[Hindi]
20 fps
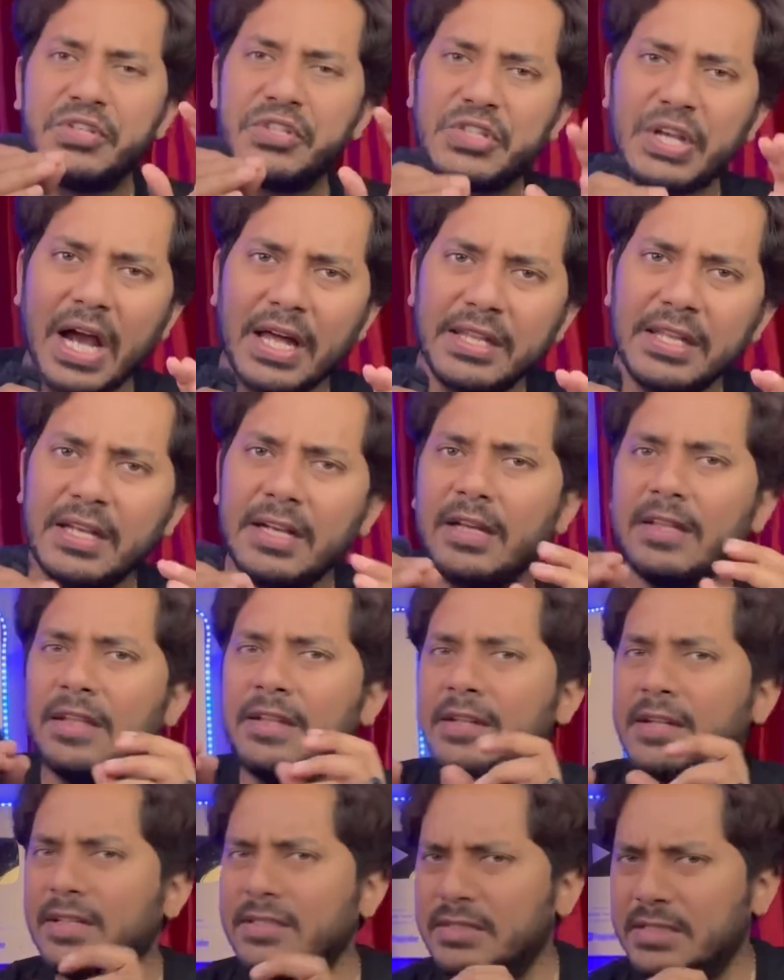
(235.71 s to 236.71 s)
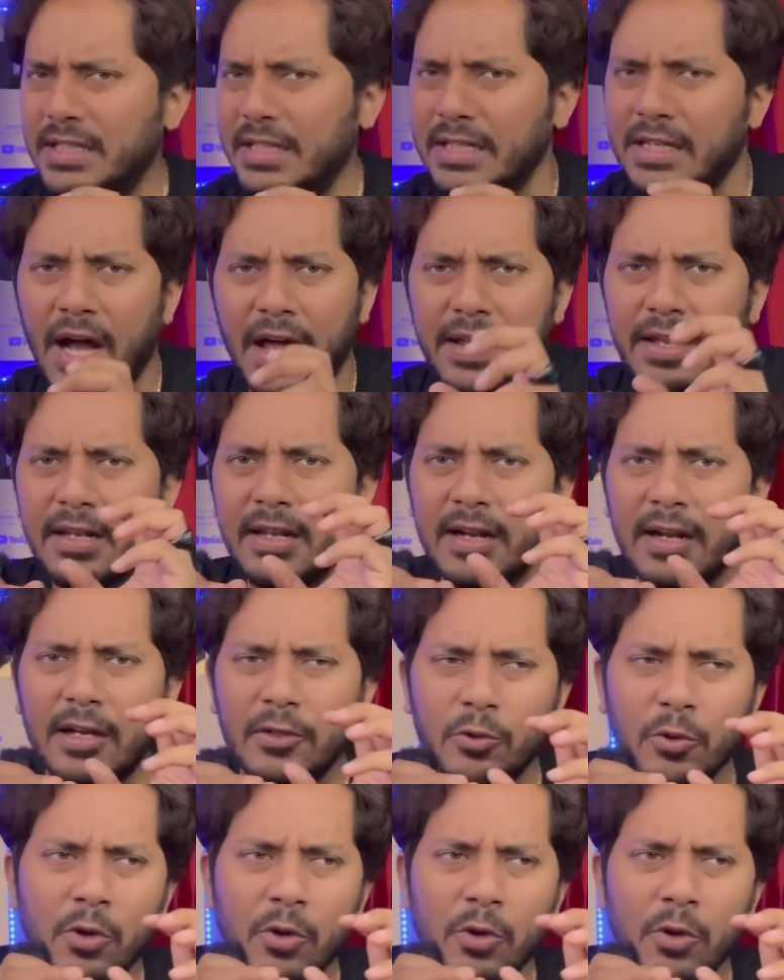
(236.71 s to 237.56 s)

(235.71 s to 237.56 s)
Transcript: शादी का दिन नज़दीक आने लगा